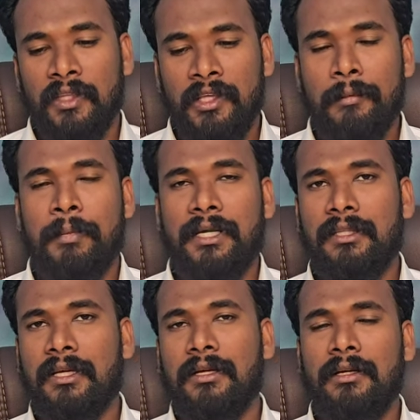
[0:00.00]
ఈ
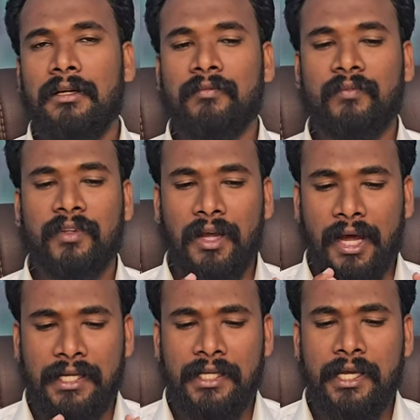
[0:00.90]
భర్త
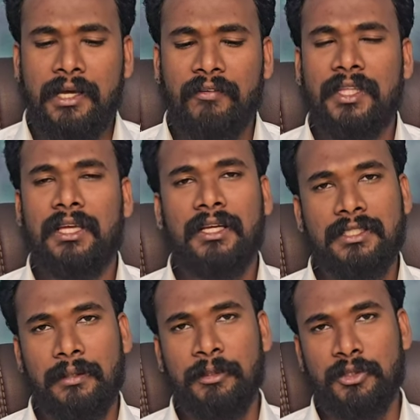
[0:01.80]
అనేక విధాలుగా
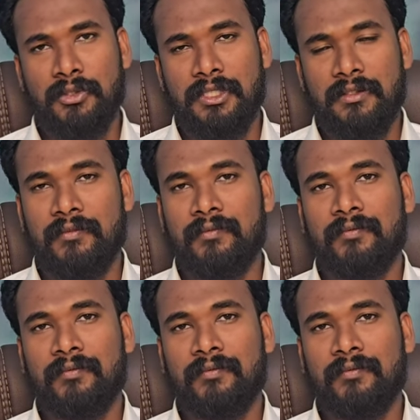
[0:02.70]
చెప్పి చూశాడు